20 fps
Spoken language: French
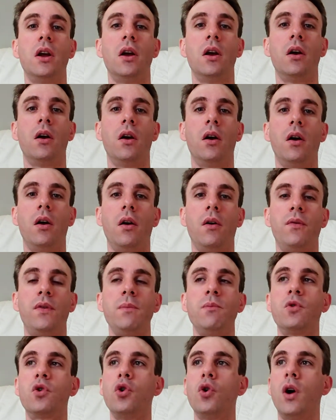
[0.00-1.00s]
un
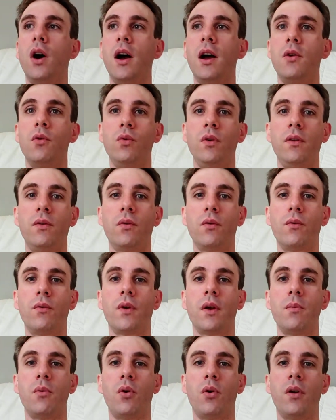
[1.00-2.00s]
film choral où ils ont
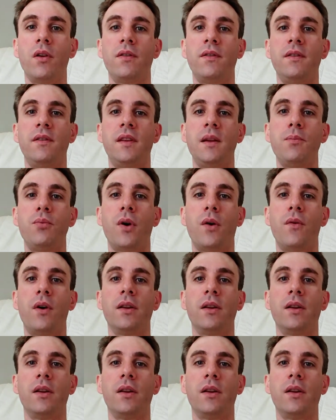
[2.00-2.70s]
vraiment insisté pour avoir